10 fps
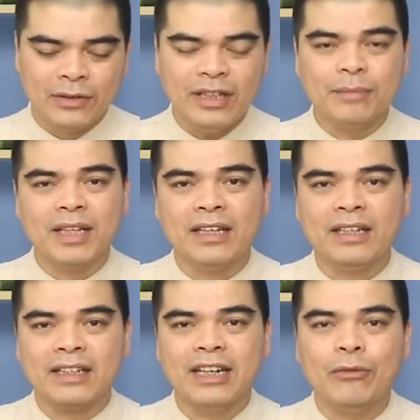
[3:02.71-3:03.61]
Nó nhằm thể
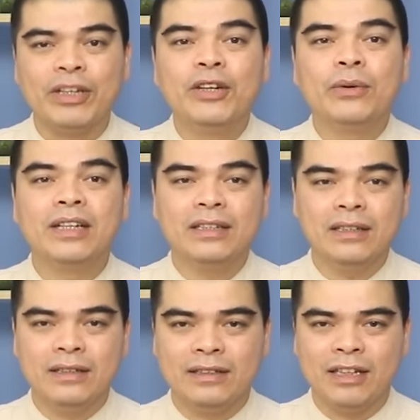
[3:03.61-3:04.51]
hiện cái lòng hiếu
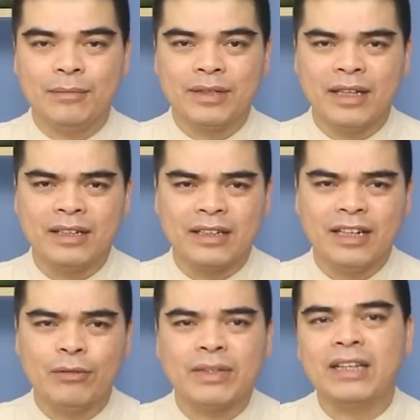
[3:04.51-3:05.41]
kính, nhằm thể hiện
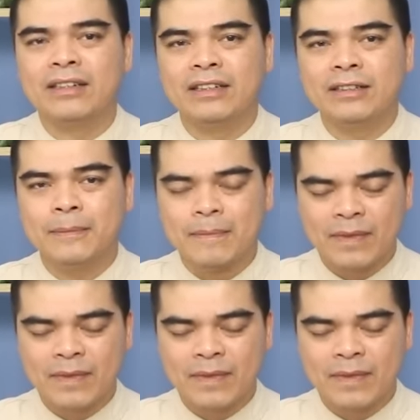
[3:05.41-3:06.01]
cái lòng thành kính,